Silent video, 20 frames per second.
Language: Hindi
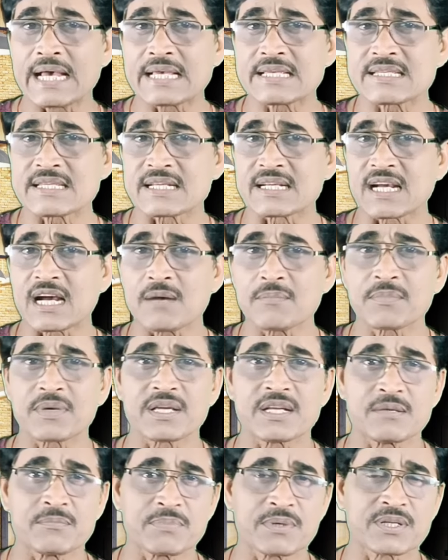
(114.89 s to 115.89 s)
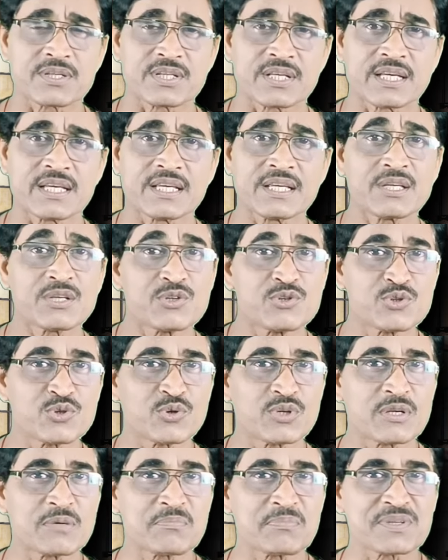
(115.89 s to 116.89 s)
ऐसे काम करने पड़ते हैं जो
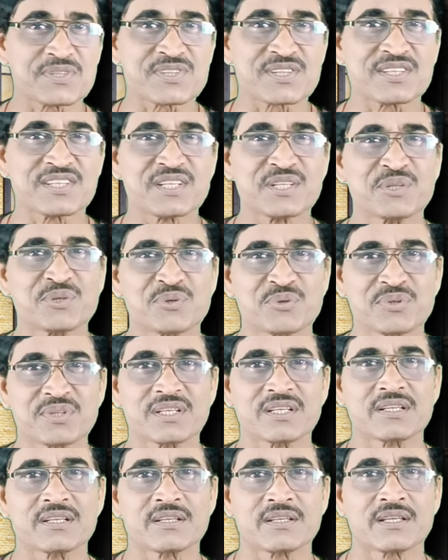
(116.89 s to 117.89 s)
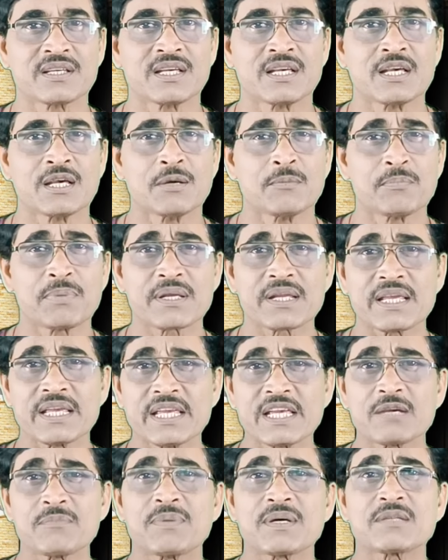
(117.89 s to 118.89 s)
उन्हें पसंद नहीं होते पर
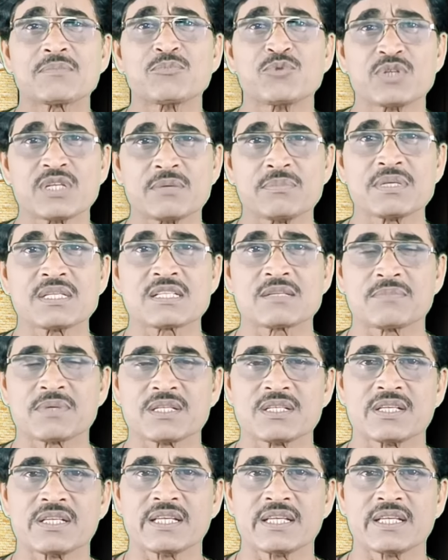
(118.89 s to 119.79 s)
एक बात मुझे भी समझ